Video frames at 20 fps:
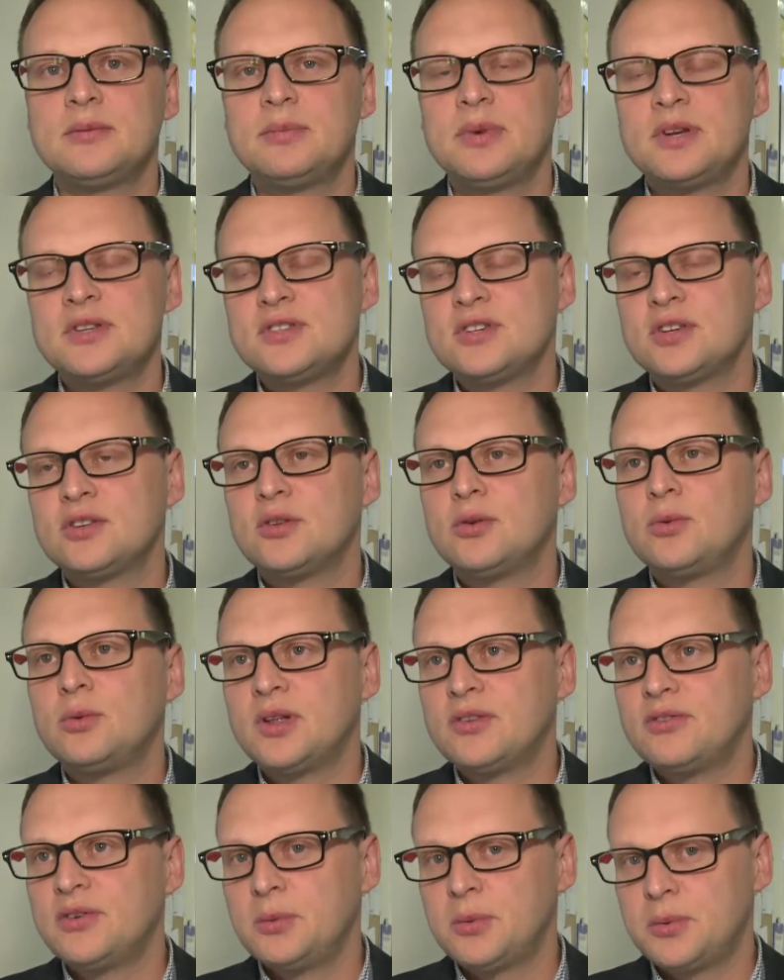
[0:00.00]
będzie to
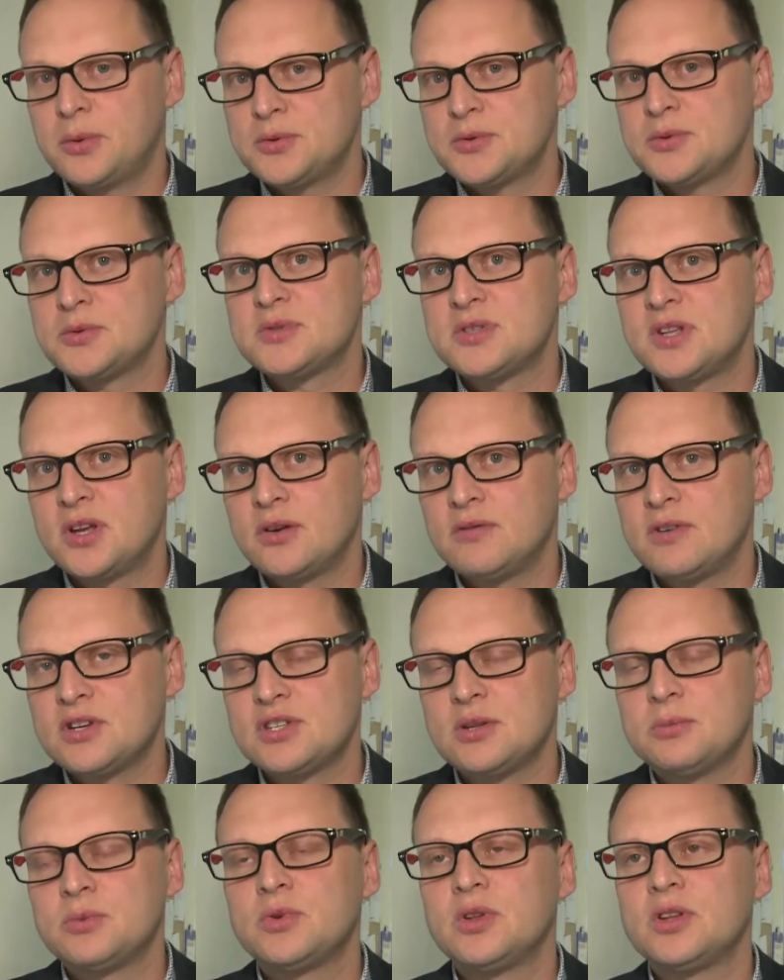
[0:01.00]
łatwiej po prostu
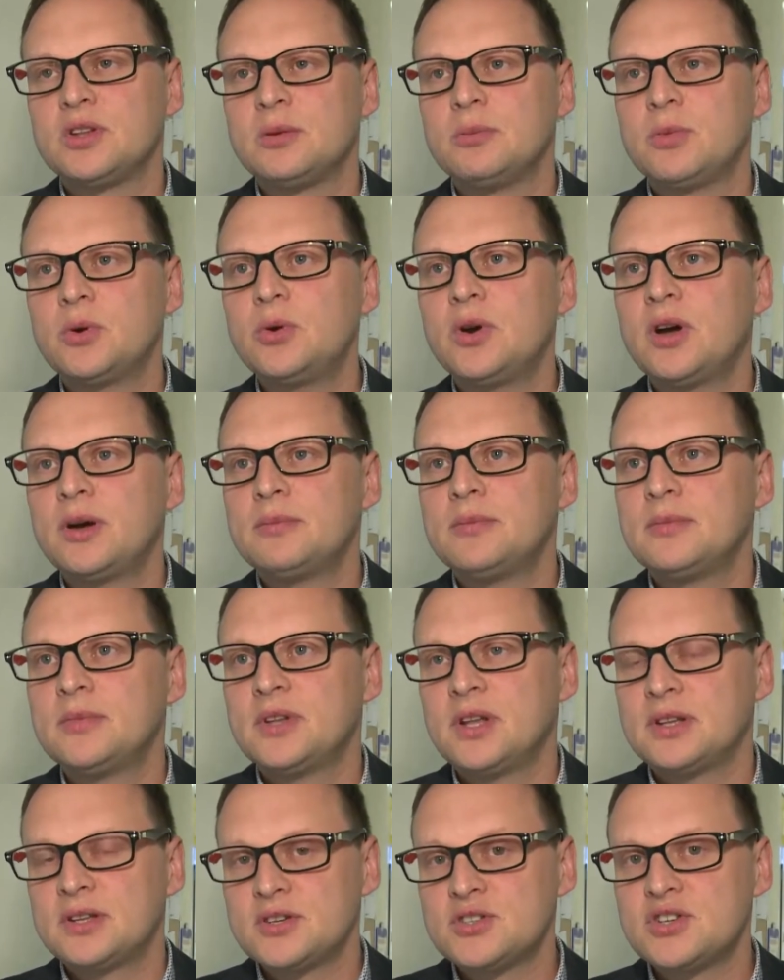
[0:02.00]
sterować nam tutaj tym ruchem,
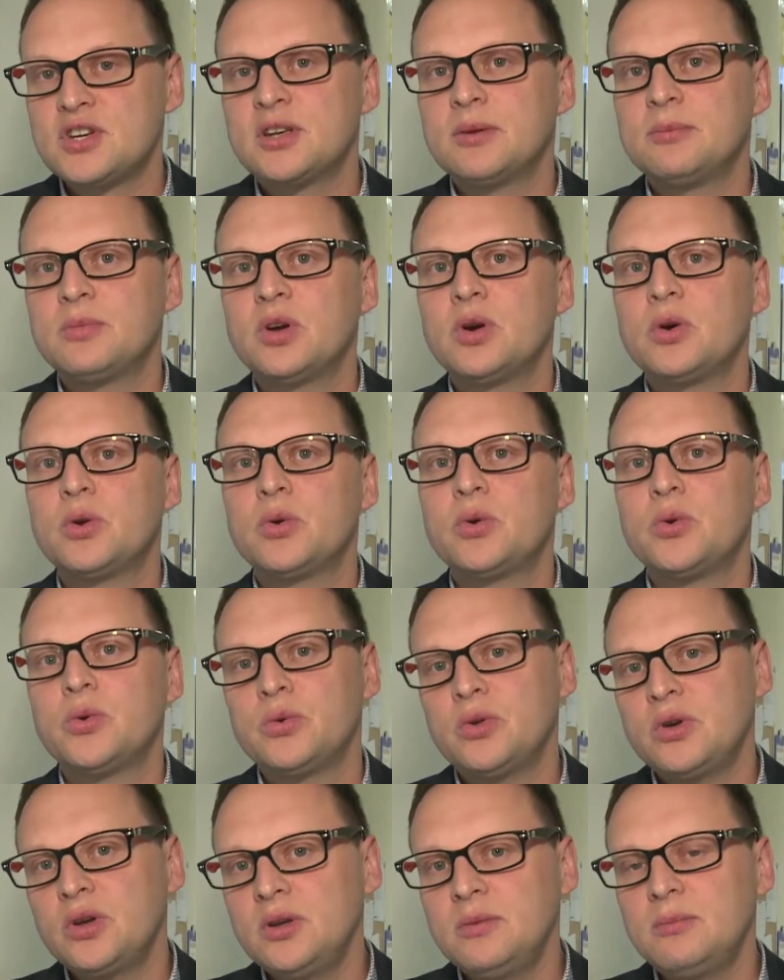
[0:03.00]
natężeniem tego
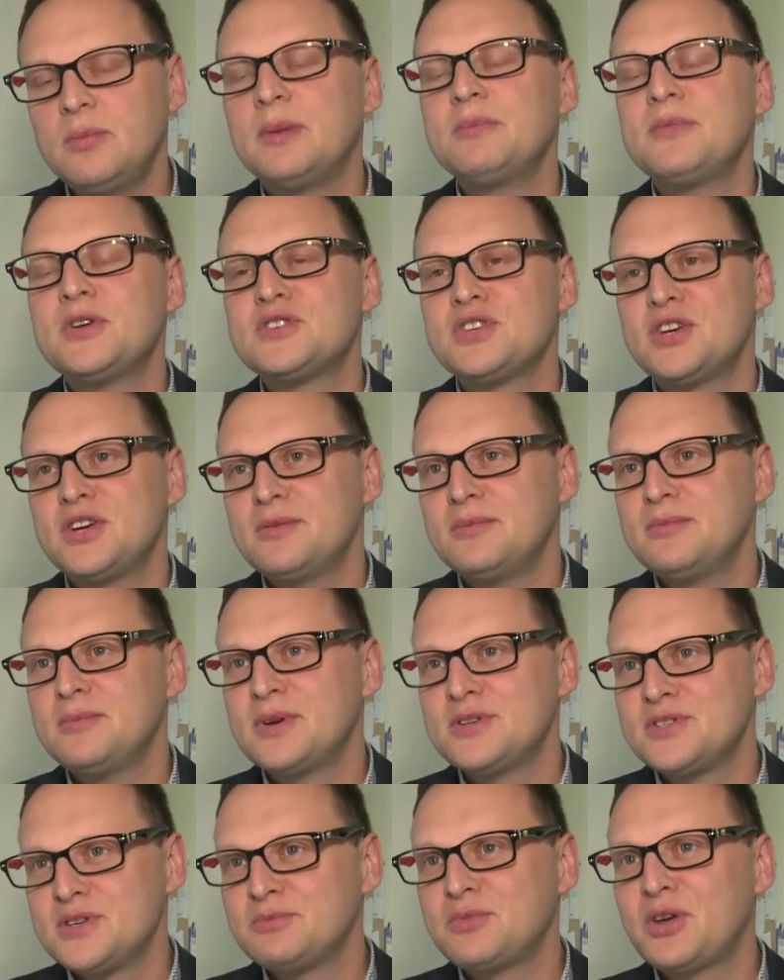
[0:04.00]
ruchu, no i mam nadzieję
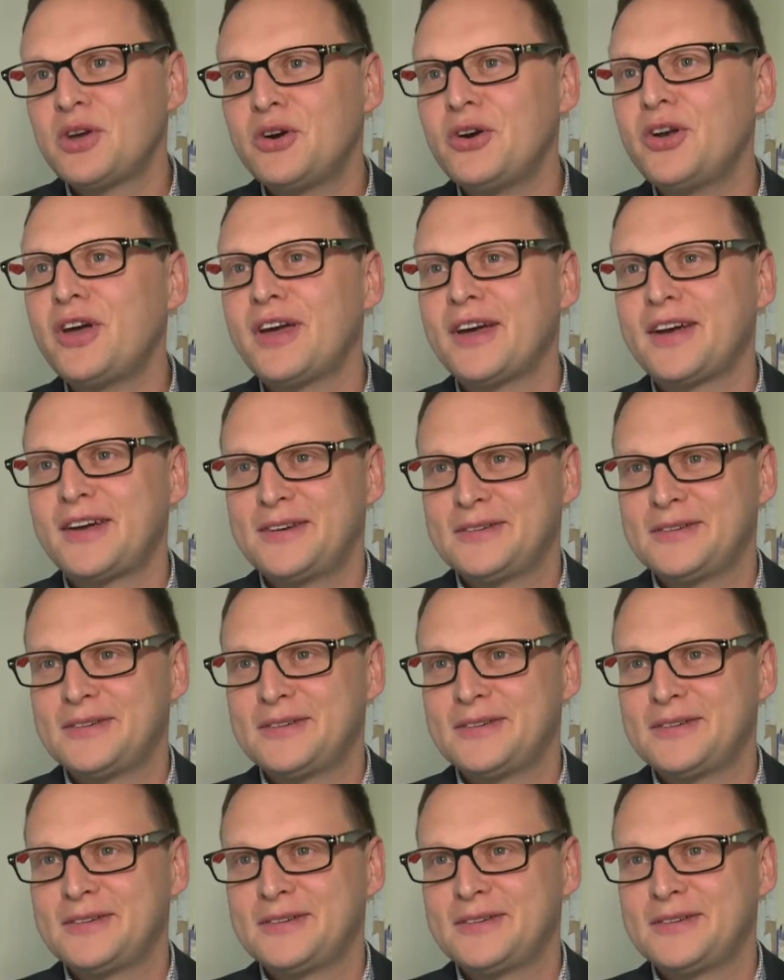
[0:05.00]
będzie mniej kolejek.